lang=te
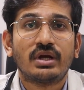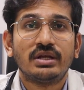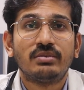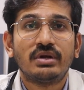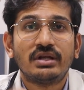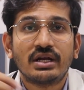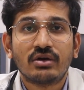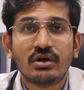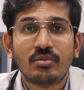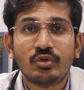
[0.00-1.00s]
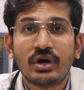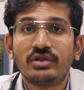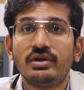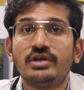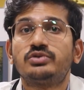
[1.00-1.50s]
అదేమన్నా దానికి ఏమైనా
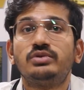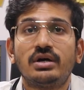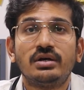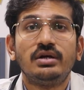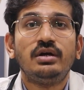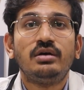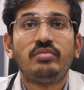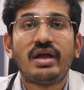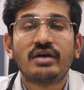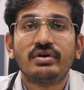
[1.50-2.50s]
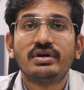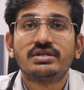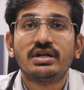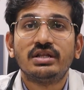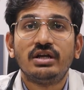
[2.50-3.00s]
పునాదులు వేస్తుందా బ్లాక్
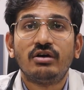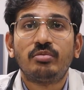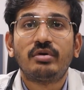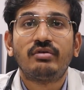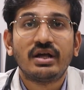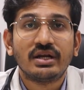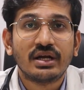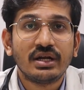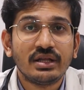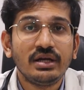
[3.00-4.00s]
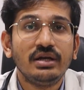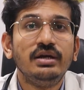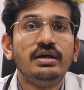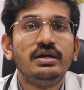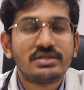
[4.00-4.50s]
ఫంగస్ అనేది డెవలప్ అవ్వడానికి అనేది
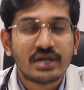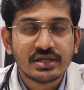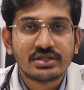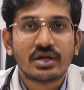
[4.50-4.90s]
స్టడీస్